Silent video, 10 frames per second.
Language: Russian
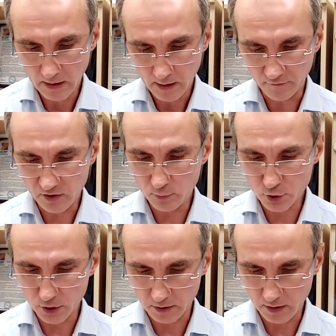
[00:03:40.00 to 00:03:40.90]
В
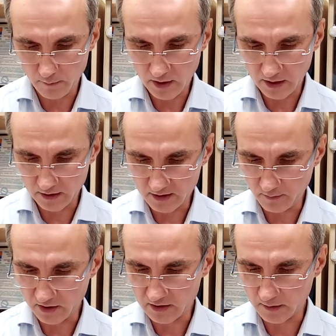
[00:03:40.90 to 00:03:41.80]
небюджет не менее
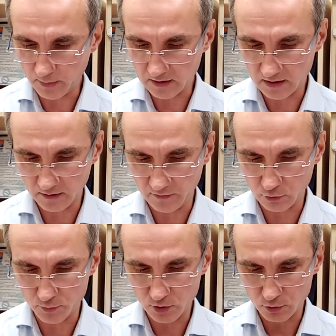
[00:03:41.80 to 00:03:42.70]
70% от
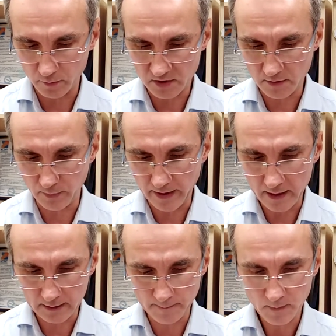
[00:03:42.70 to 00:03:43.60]
общей стоимости
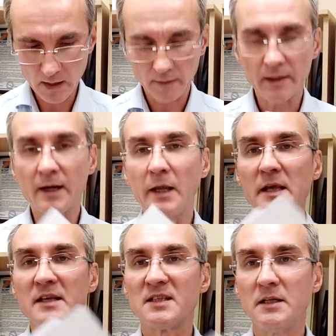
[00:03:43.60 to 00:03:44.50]
проекта проекта, на
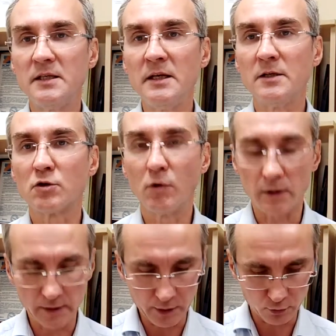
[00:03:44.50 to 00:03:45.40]
какие статьи и
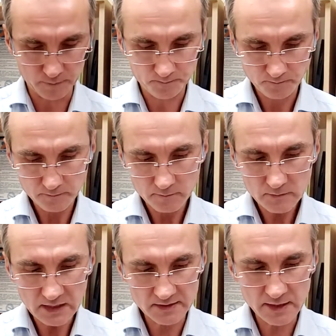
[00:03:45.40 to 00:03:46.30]
сколько дают.
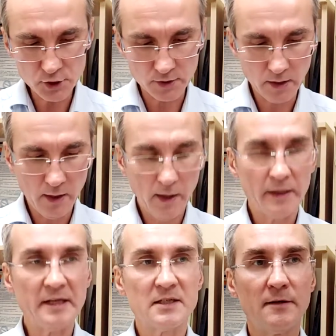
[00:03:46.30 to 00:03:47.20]
Значит,
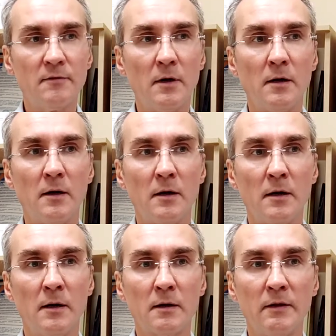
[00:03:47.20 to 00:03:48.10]
если
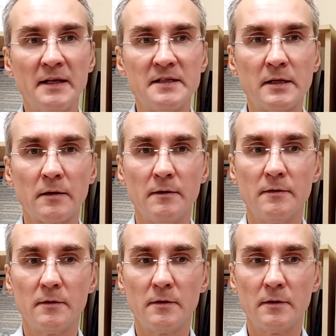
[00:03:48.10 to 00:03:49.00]
э, кластер
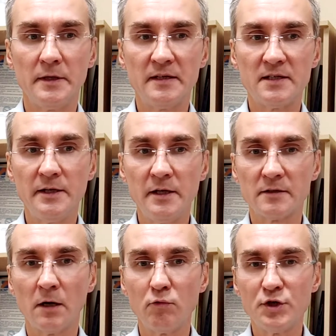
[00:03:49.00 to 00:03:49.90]
если
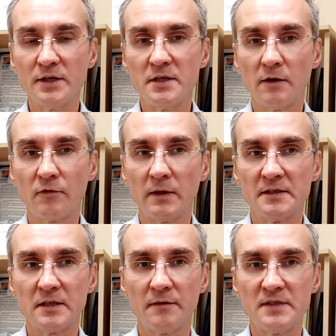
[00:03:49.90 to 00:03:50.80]
несколько участников
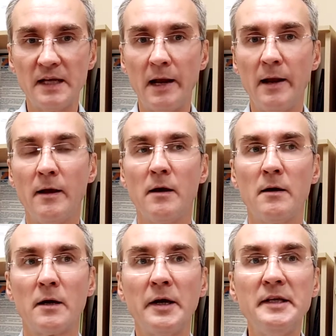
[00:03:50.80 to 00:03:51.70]
кластера взяли
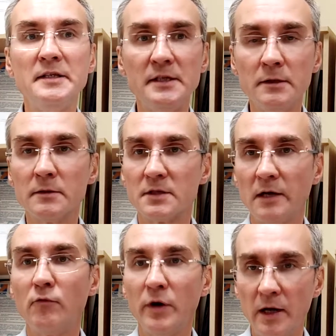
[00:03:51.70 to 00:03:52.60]
а, кредит,
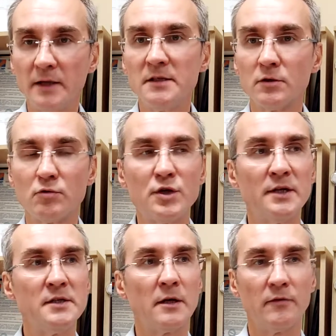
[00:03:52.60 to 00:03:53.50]
целевой или один из
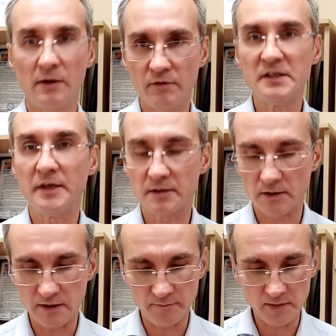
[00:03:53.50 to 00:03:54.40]
участников, да, в
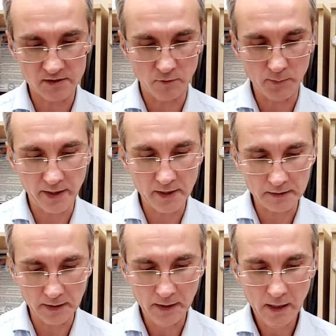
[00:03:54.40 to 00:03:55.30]
интересах совместного
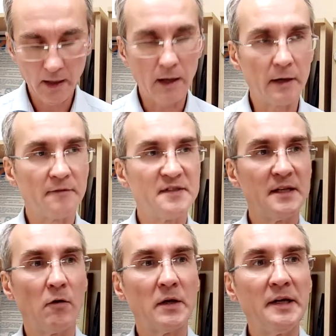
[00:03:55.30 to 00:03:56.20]
проекта, а,
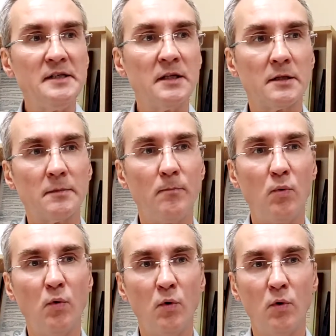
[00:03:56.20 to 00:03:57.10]
взял кредит
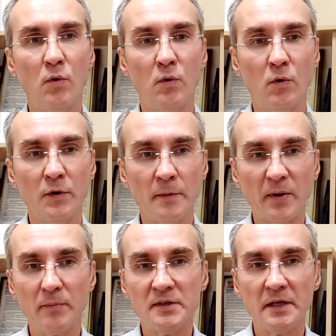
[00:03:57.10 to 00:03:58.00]
по, на
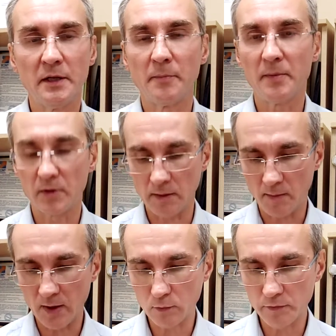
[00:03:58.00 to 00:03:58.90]
приобретение, например, там
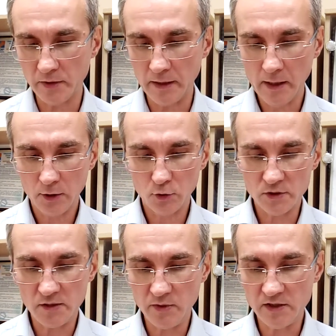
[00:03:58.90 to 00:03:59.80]
оборудования, до
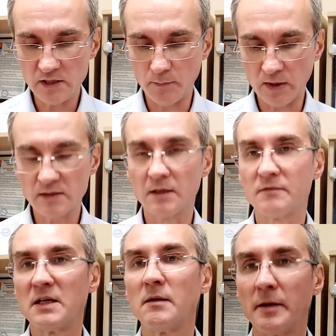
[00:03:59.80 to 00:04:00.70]
70%
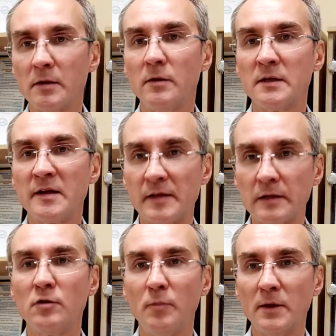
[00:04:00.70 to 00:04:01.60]
затрат,
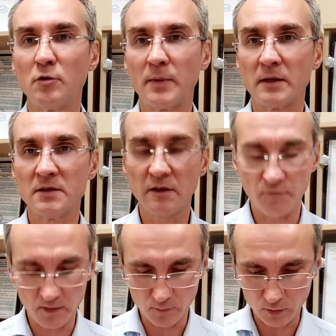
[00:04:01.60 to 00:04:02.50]
затрат на уплату процентов
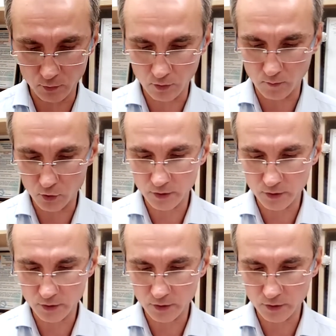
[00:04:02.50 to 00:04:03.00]
Минпромторг может